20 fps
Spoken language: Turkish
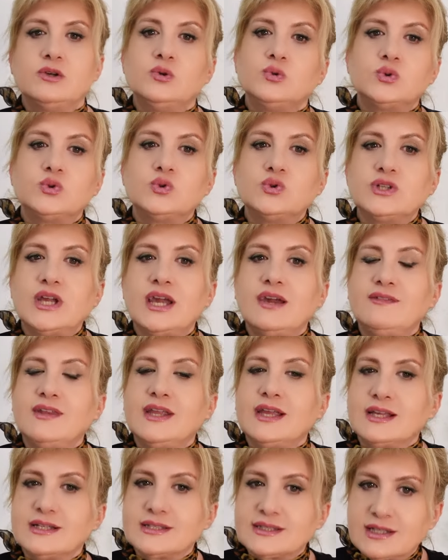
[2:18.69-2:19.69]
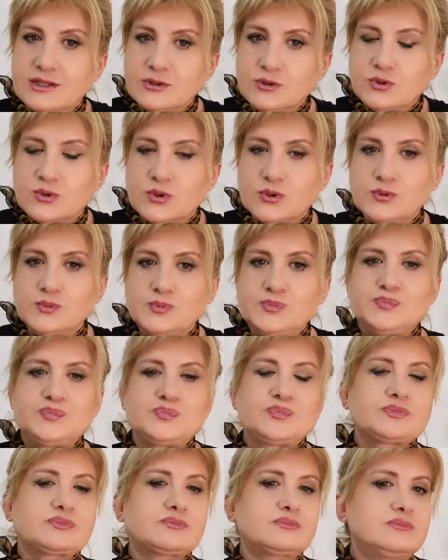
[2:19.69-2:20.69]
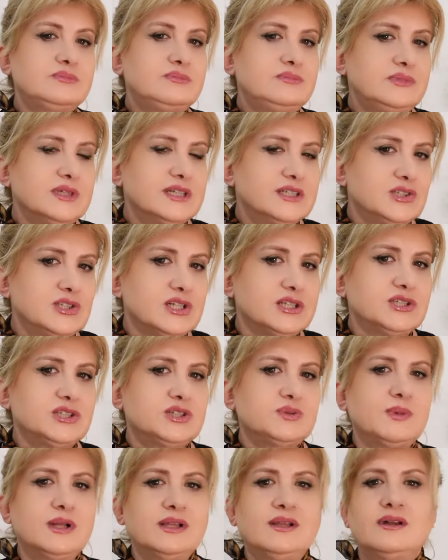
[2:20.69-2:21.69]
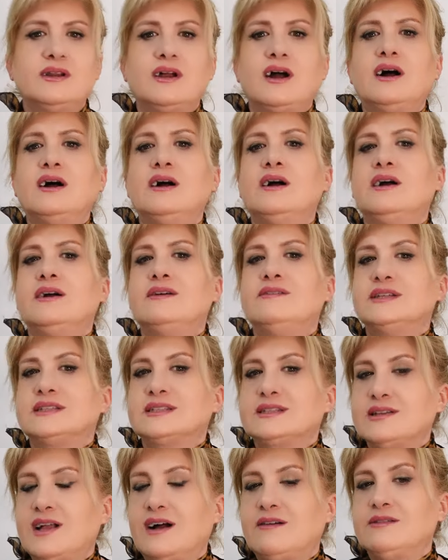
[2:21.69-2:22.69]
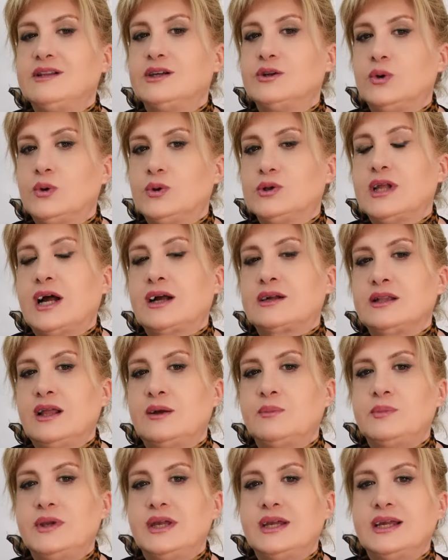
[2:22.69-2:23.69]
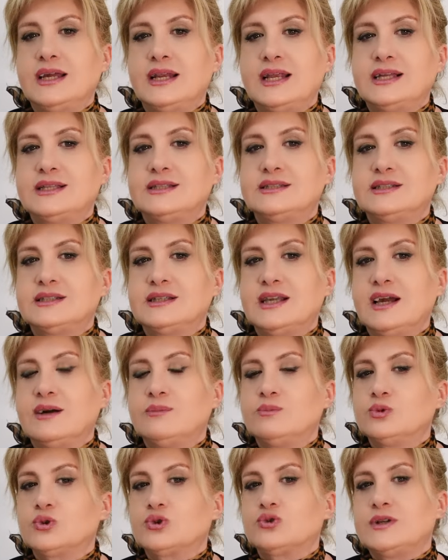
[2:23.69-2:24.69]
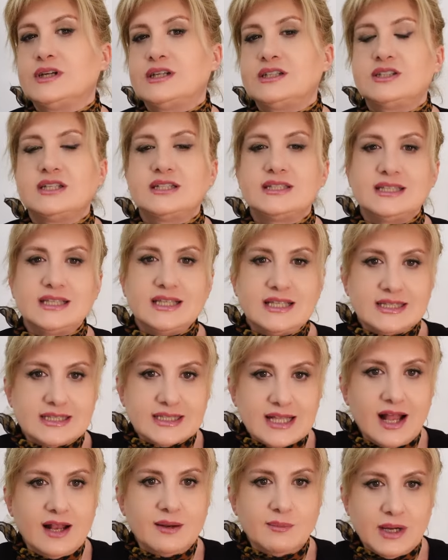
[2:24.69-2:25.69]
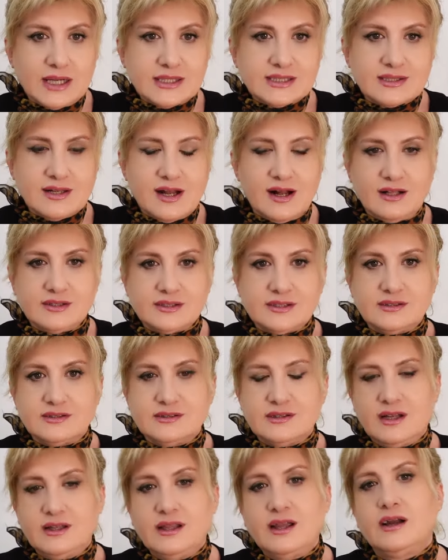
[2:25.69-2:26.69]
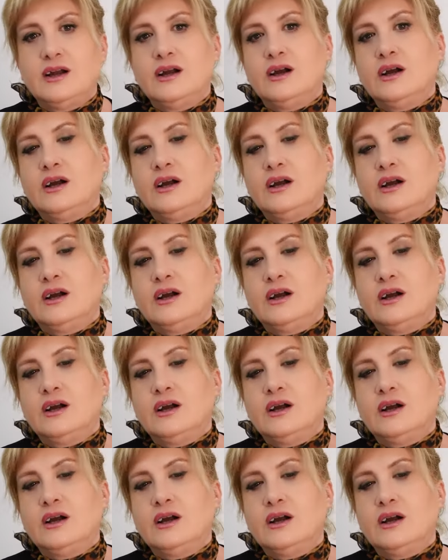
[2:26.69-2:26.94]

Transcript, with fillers: Üçüncü evdeki Satürn çalışmalara ve sınavlara odaklanmaya gerektirirken bu süreçte zihinsel baskı altında